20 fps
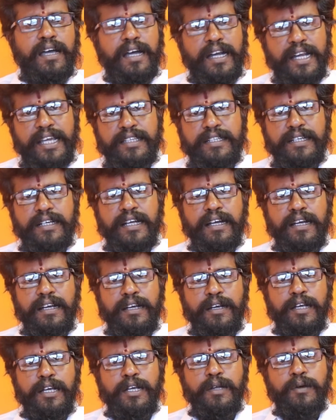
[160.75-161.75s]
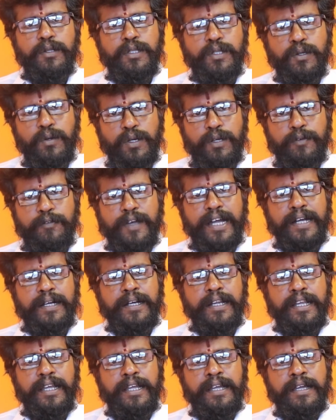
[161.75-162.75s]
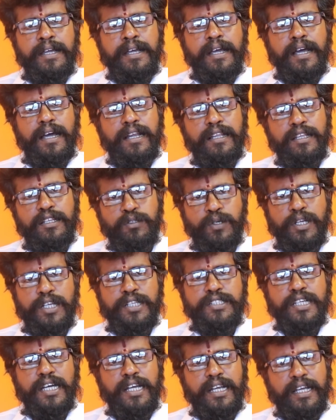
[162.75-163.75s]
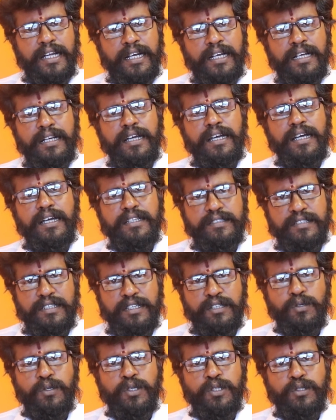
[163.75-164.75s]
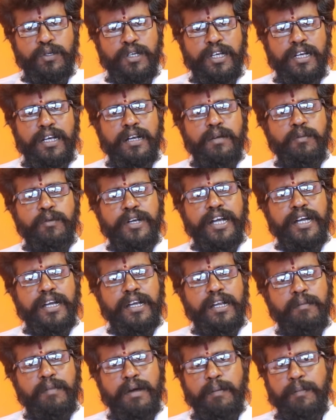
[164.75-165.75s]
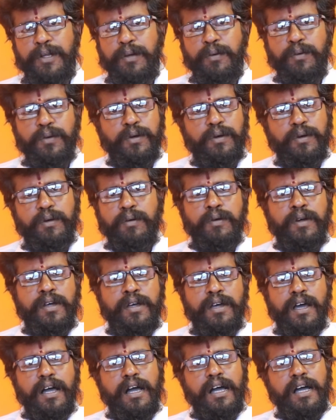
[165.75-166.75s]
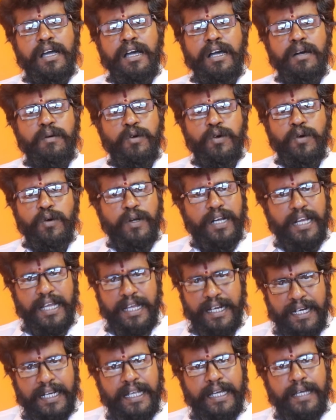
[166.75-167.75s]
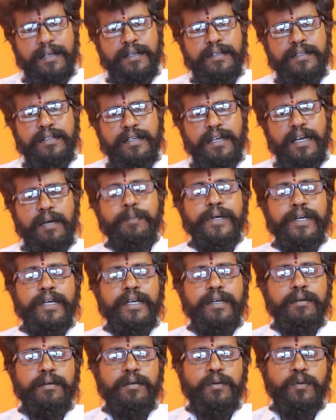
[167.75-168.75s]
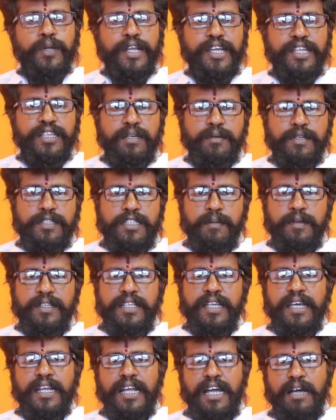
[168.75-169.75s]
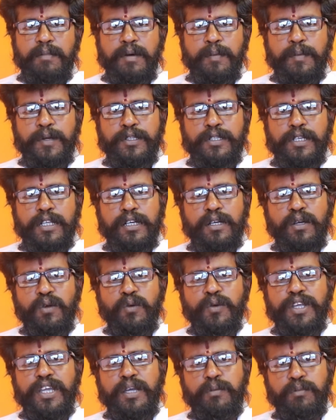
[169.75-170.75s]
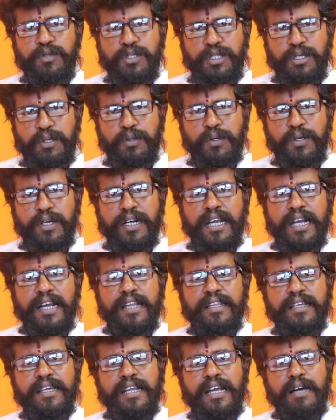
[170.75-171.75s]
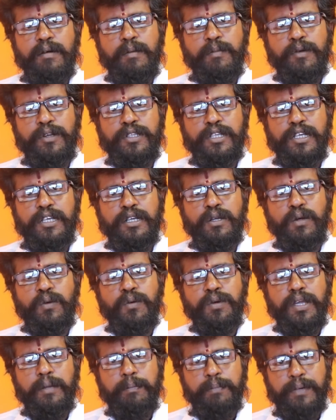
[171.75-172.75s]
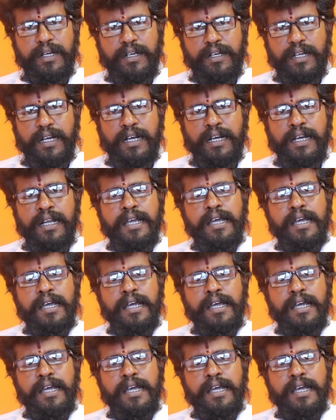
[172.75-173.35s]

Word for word: அனைத்து இடங்களிலும் வந்து ஒரு ஃபேக்ட்ரி அல்லது தொழிற்சாலைகள் சிறு குறு தொழில்கள் முன்னேற்றம் அப்படி ஒன்றும் ஆகா ஓகோன்லாம் இல்லை அப்போ குறைந்தபட்சம் அந்த கிராமப்புறத்தில் இருக்கக்கூடிய முதியோர்கள் அல்லது கிராமப்புறத்தில் இருக்கக்கூடிய பெண்கள்